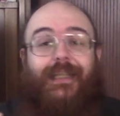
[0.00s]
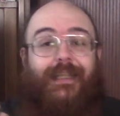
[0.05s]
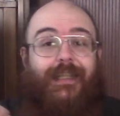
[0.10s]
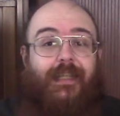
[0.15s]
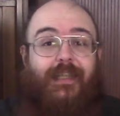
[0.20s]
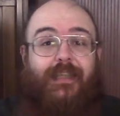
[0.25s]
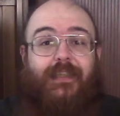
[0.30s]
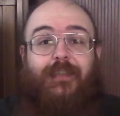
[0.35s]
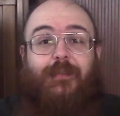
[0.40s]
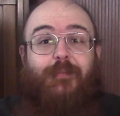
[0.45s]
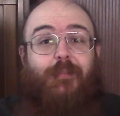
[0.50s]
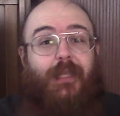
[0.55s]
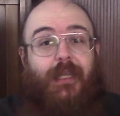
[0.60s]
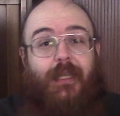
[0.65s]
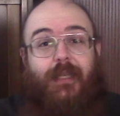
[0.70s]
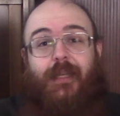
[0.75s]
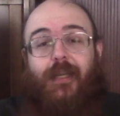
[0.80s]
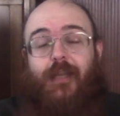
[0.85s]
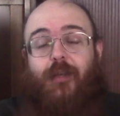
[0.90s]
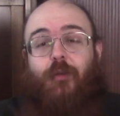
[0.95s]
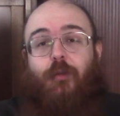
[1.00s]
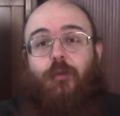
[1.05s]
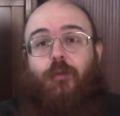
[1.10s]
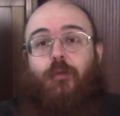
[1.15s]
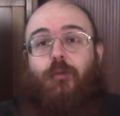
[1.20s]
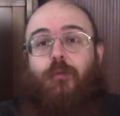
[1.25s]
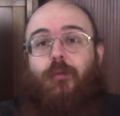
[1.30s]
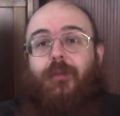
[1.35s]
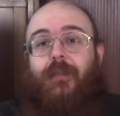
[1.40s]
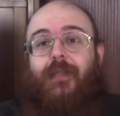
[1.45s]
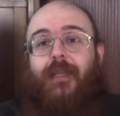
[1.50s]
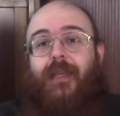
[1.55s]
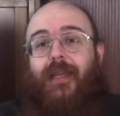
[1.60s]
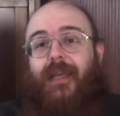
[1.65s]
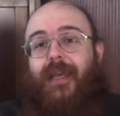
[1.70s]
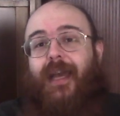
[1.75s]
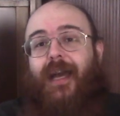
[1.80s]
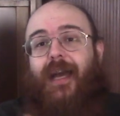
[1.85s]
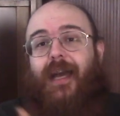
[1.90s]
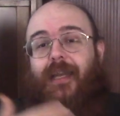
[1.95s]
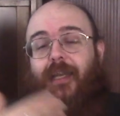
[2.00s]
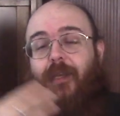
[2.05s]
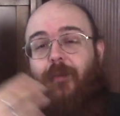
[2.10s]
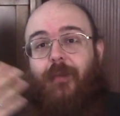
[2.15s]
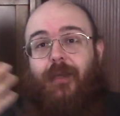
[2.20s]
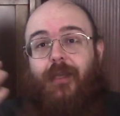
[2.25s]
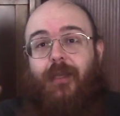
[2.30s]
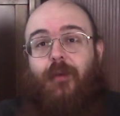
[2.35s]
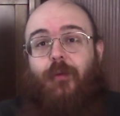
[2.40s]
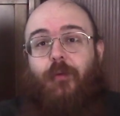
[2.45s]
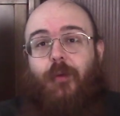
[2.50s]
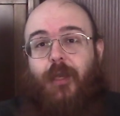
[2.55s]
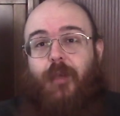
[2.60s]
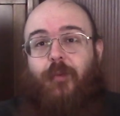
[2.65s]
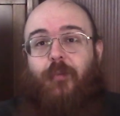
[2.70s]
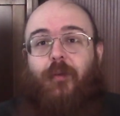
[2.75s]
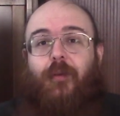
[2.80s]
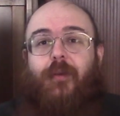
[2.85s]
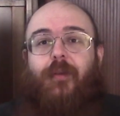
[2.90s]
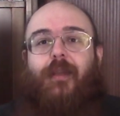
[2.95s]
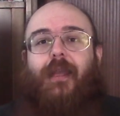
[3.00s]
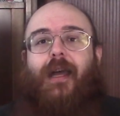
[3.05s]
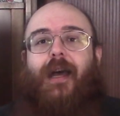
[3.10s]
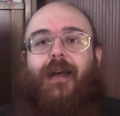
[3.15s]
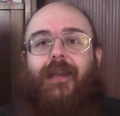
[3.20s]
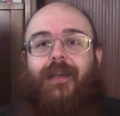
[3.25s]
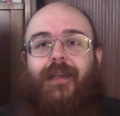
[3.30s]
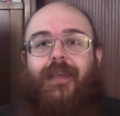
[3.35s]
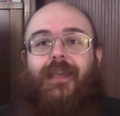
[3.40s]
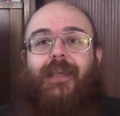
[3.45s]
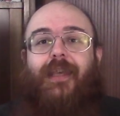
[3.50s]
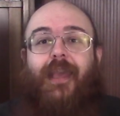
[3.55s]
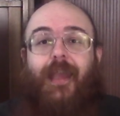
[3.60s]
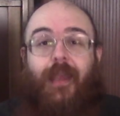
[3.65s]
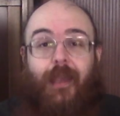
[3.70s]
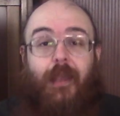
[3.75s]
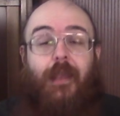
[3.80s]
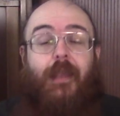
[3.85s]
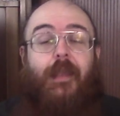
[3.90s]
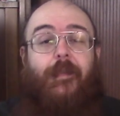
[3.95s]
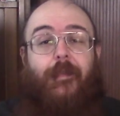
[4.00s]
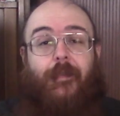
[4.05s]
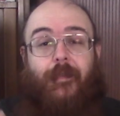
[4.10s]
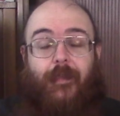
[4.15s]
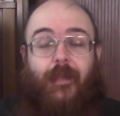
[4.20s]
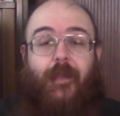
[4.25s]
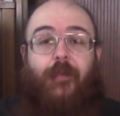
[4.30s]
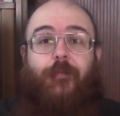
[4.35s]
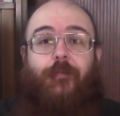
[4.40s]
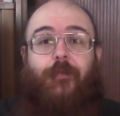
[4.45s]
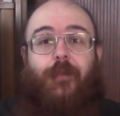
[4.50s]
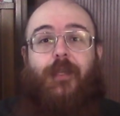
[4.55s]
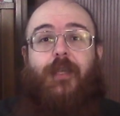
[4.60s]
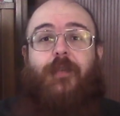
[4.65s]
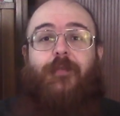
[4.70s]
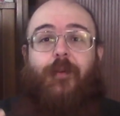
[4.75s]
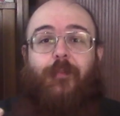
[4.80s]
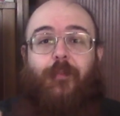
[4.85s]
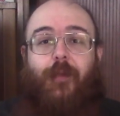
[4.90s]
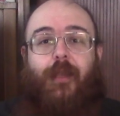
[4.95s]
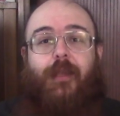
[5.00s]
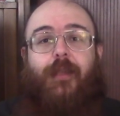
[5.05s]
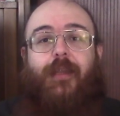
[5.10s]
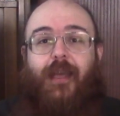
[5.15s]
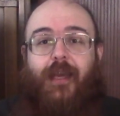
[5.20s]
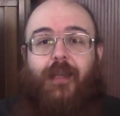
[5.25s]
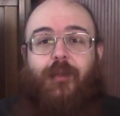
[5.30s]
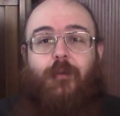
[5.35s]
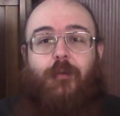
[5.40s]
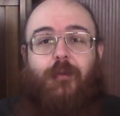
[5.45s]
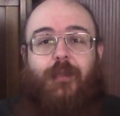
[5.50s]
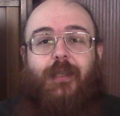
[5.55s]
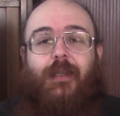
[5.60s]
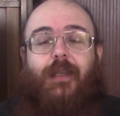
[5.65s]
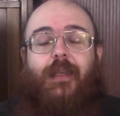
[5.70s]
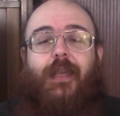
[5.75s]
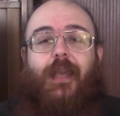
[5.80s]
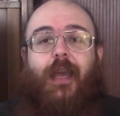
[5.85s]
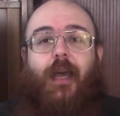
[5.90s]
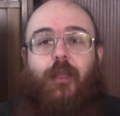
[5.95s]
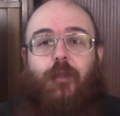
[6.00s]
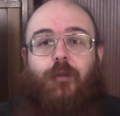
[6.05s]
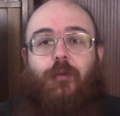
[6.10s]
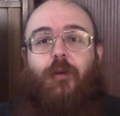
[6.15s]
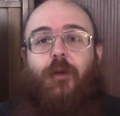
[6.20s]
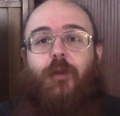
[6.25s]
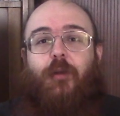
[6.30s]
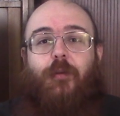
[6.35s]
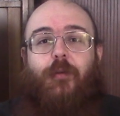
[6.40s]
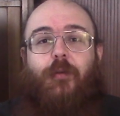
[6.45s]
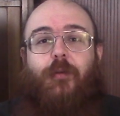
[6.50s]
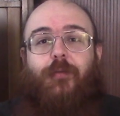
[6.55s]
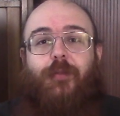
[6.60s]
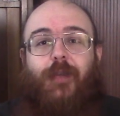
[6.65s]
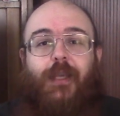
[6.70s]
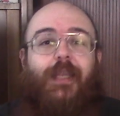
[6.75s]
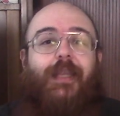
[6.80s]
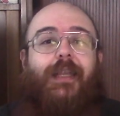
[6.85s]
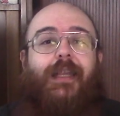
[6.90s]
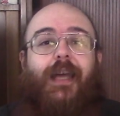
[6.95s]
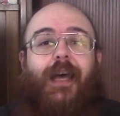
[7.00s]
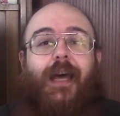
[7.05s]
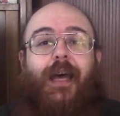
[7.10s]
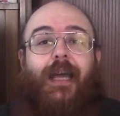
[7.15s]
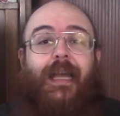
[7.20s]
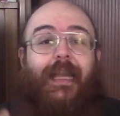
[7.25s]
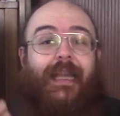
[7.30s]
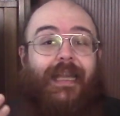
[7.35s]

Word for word: trasmigrano tutte le anime di quei mortali che effettivamente hanno dedicato la loro vita